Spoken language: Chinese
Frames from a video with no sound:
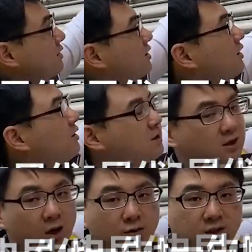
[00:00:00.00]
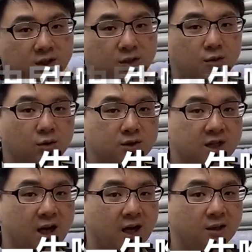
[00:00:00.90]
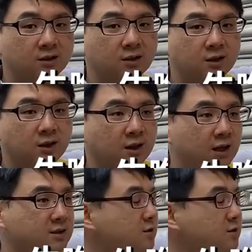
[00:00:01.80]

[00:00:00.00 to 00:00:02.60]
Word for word: 生了一个高低的落差。 啊，这